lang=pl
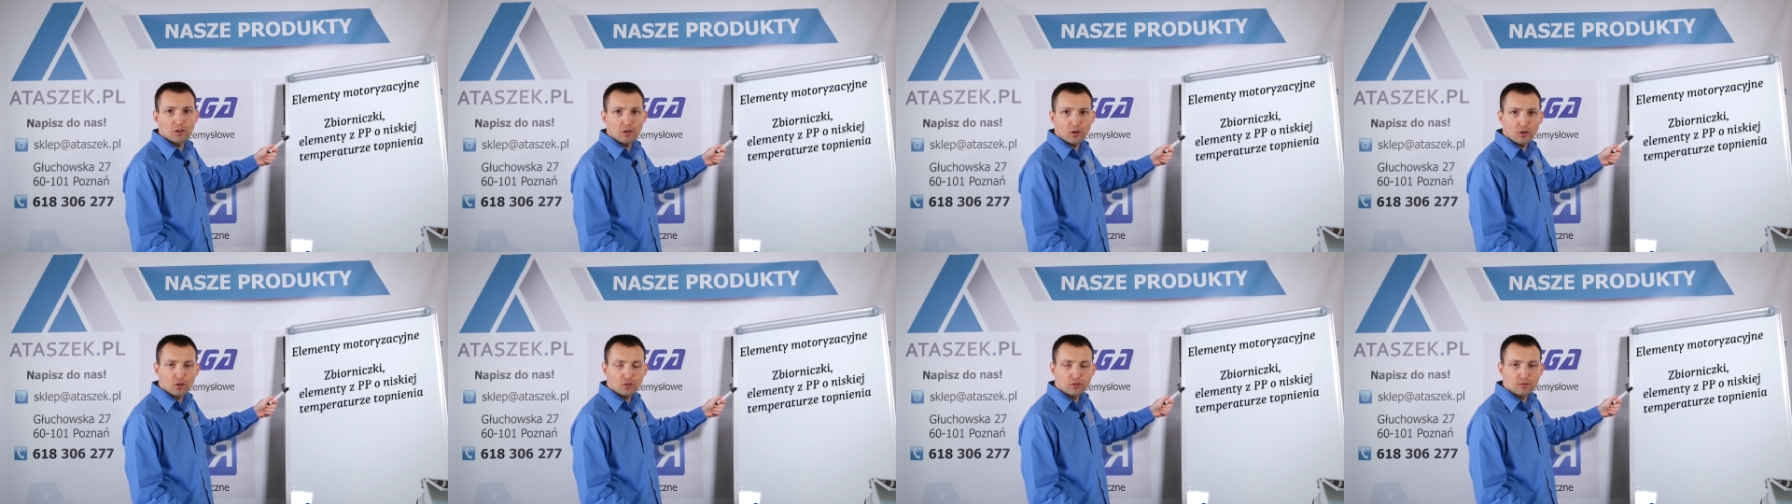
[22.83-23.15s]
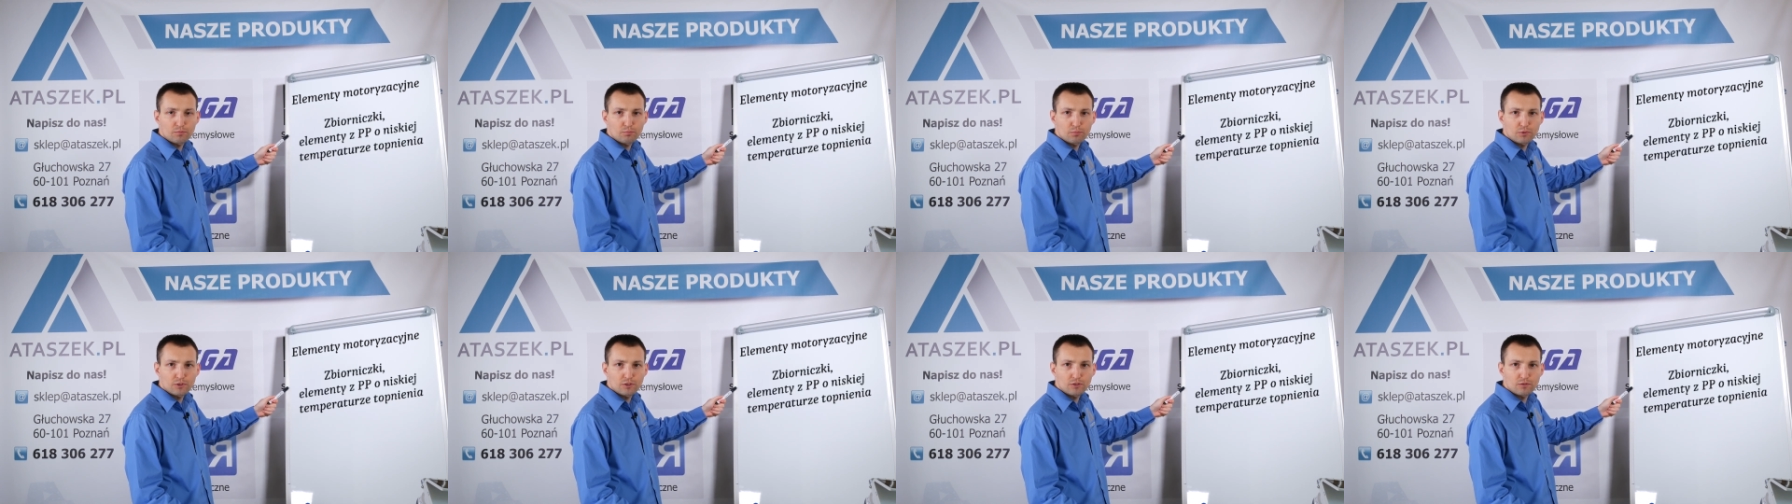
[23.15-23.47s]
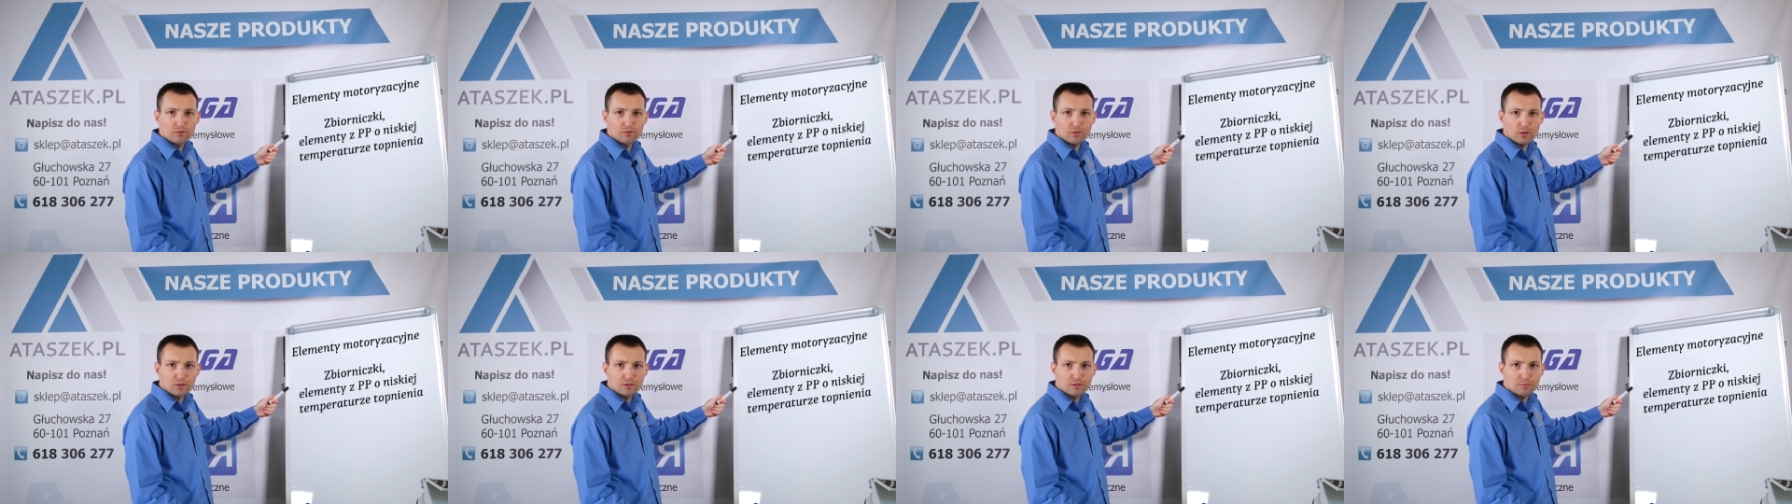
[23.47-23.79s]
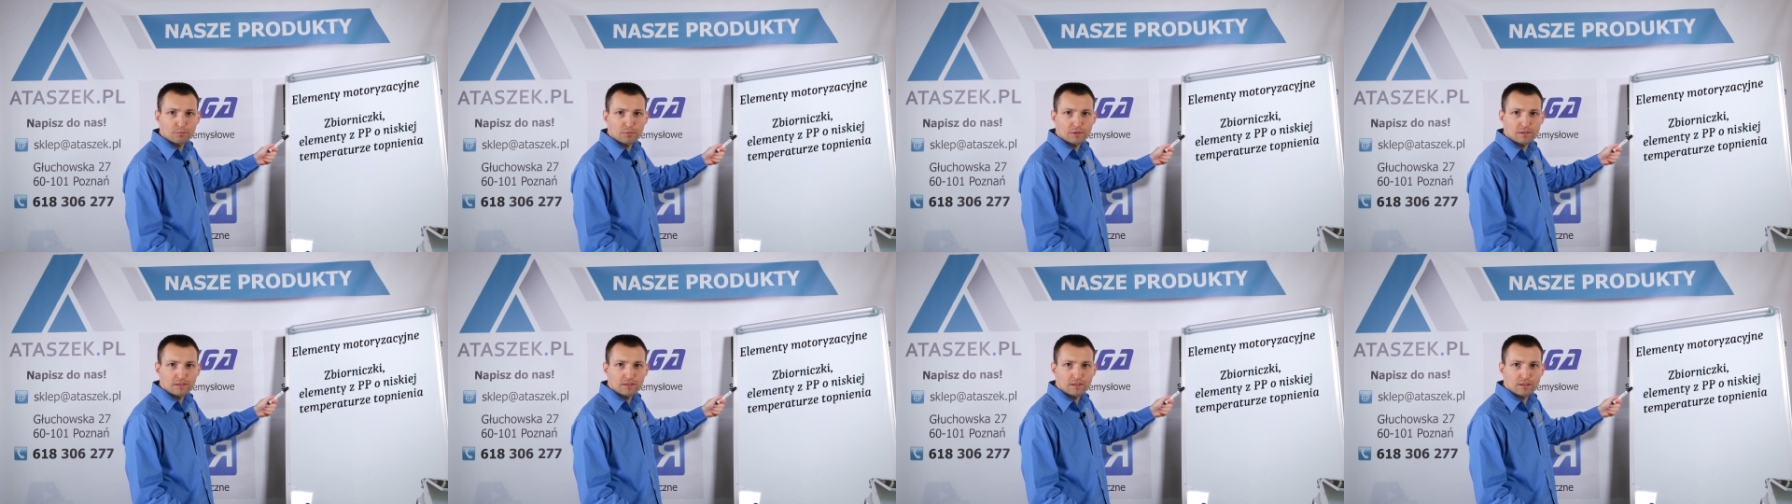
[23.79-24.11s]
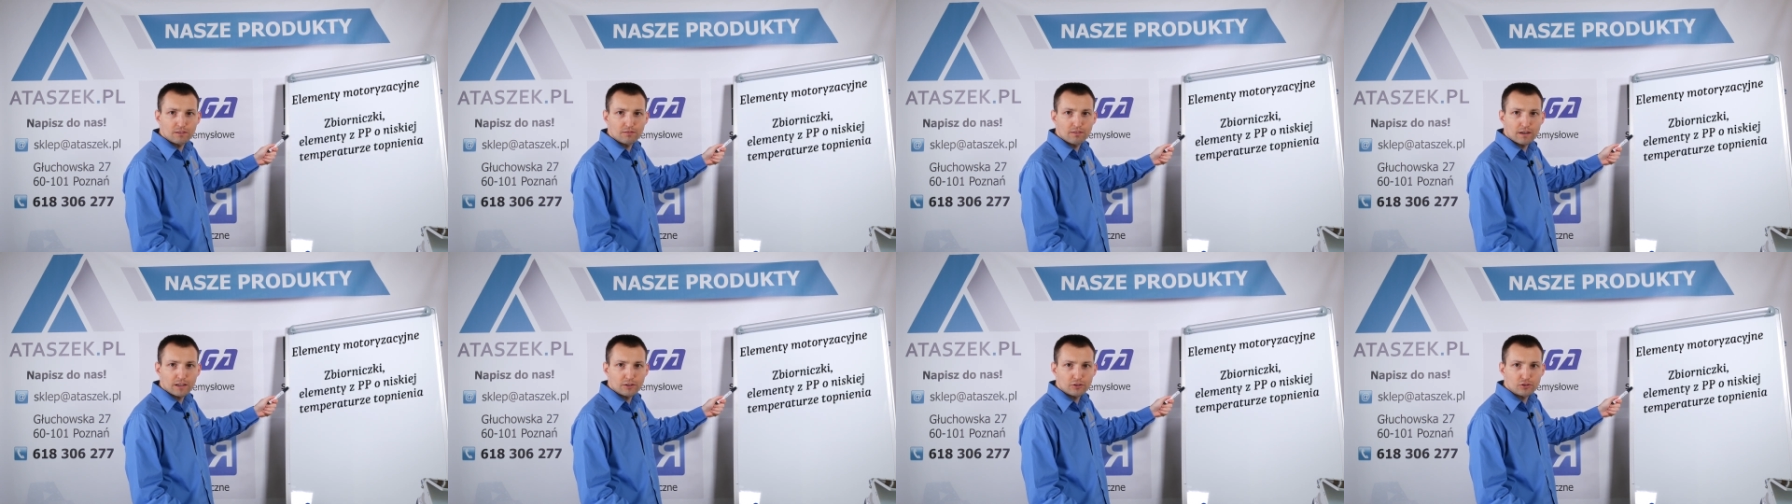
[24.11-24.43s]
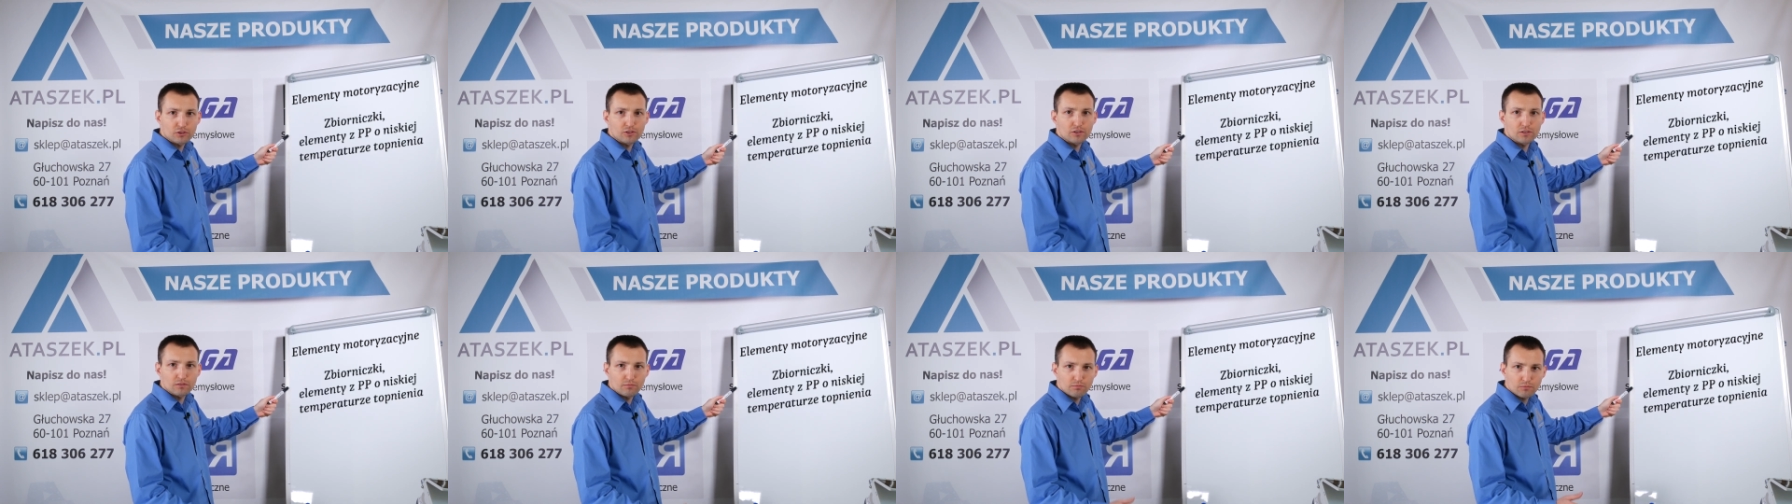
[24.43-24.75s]
od płynów
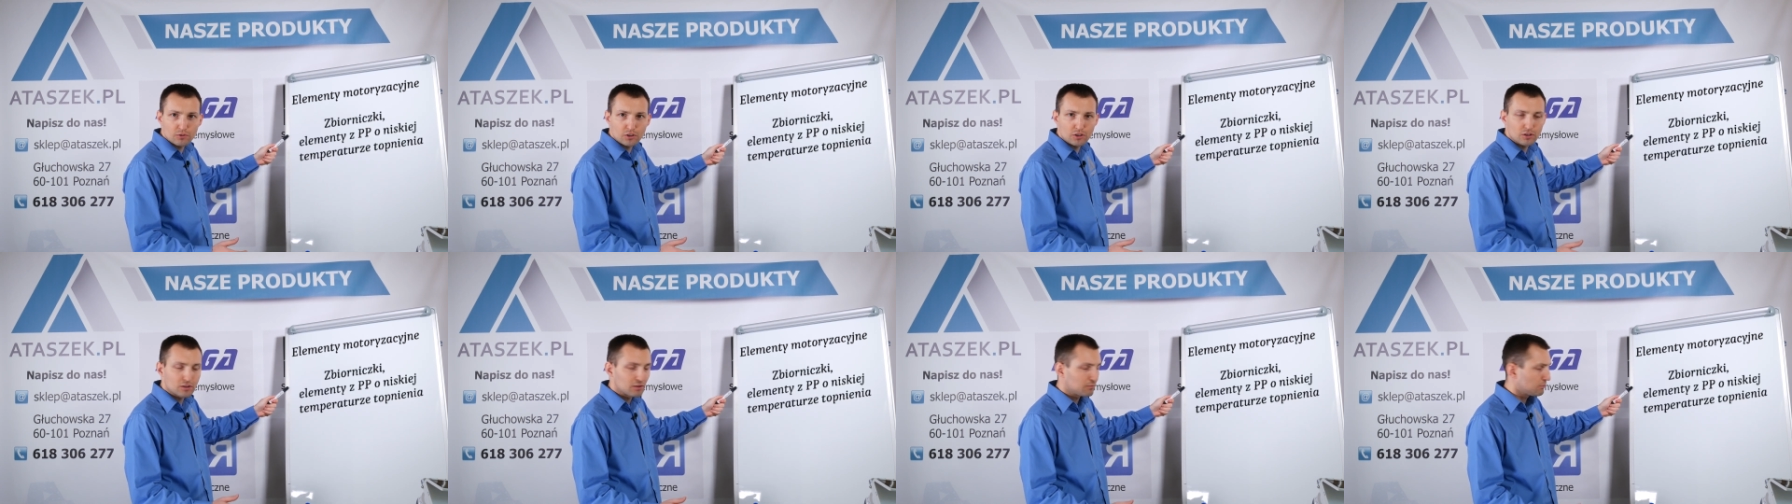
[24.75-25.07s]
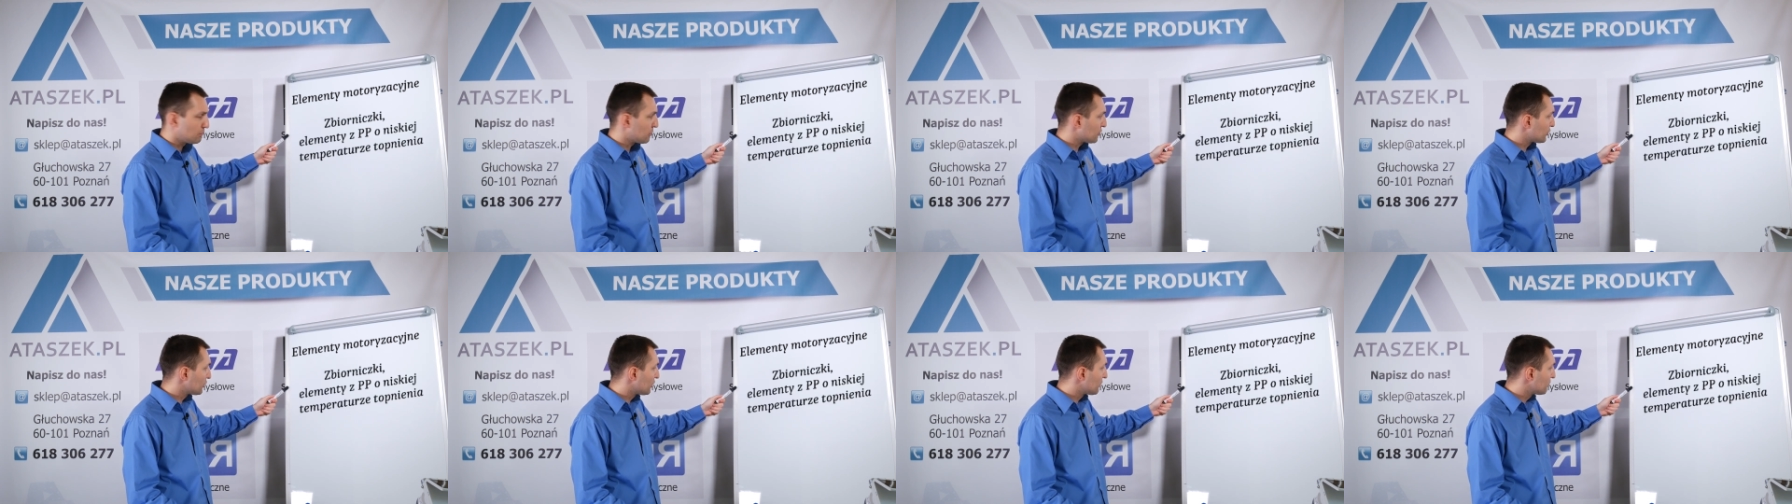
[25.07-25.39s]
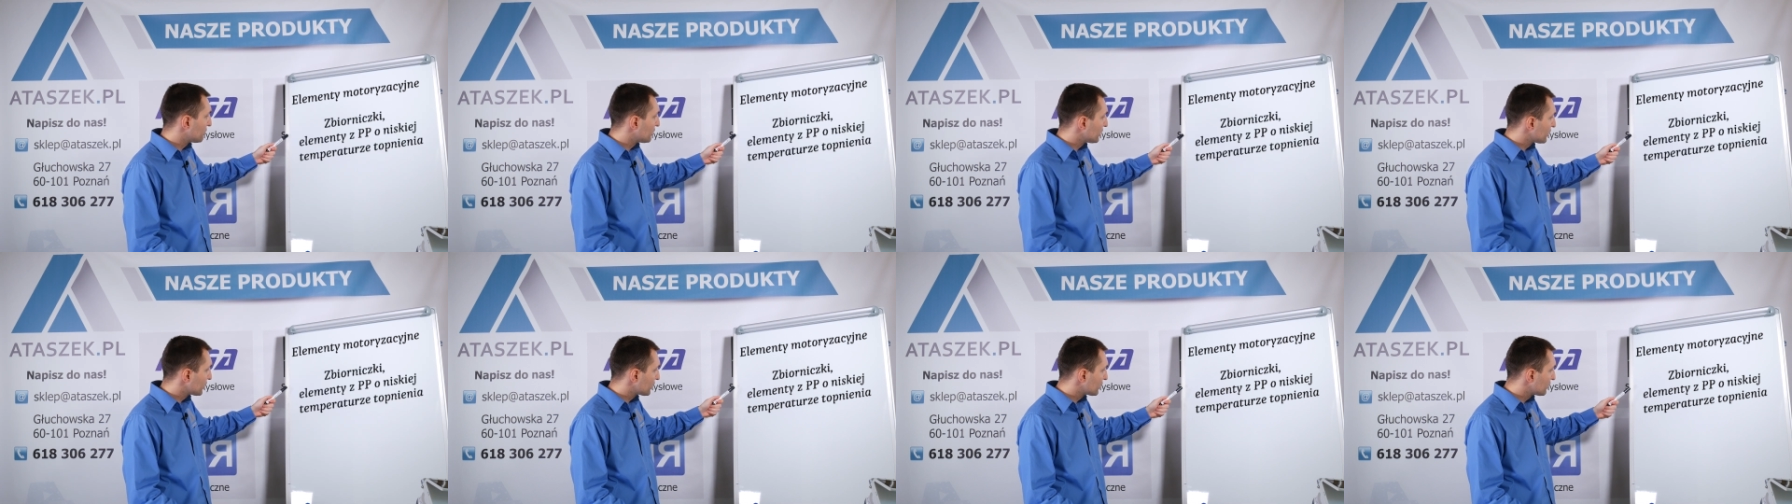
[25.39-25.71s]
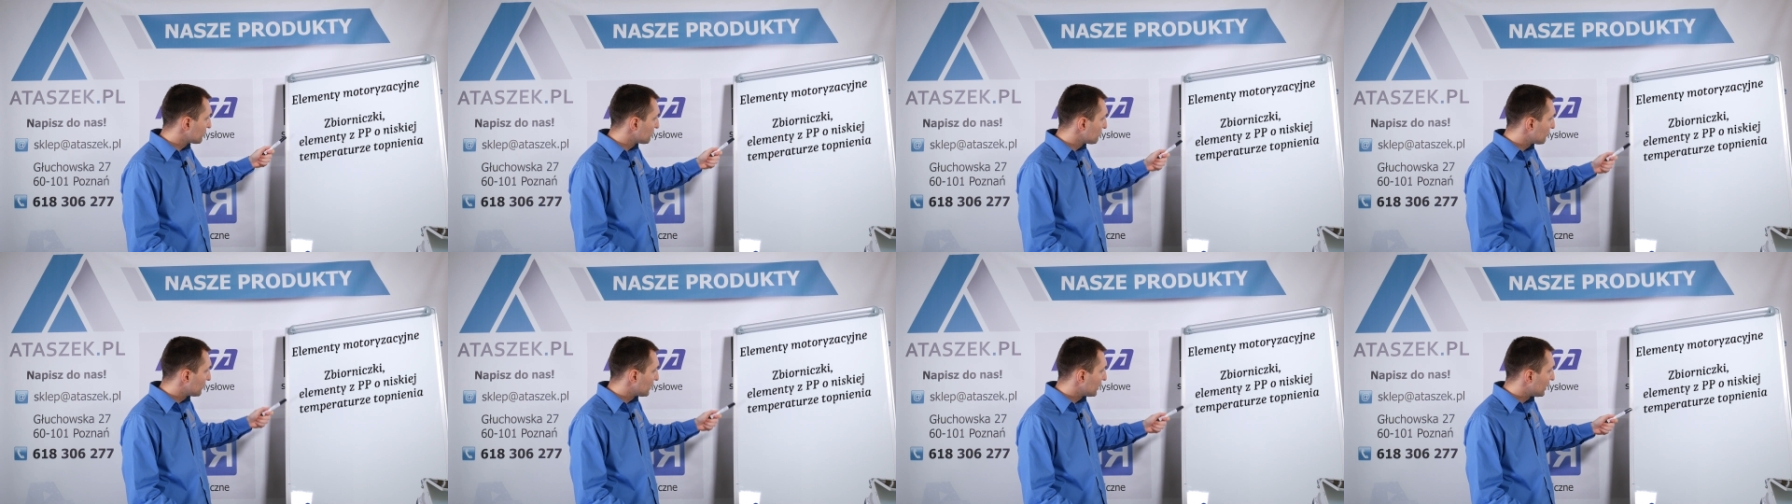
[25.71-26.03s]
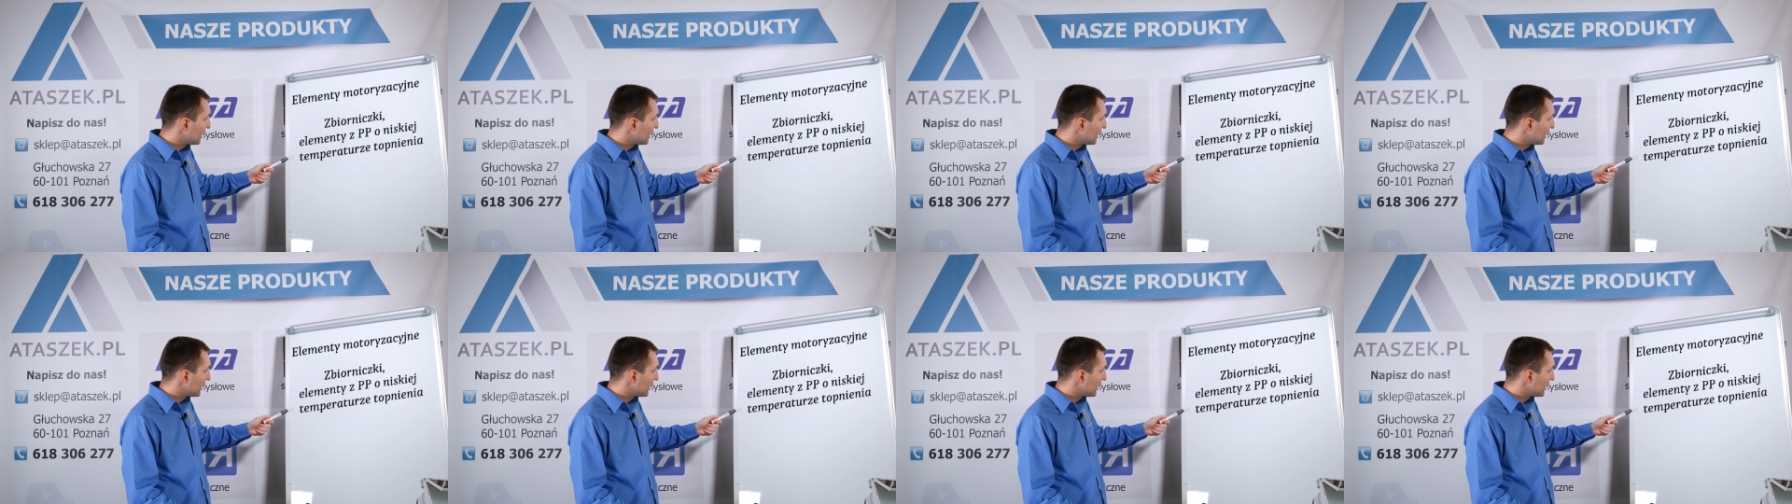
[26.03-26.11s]
odpryskiwaczy i tym podobnych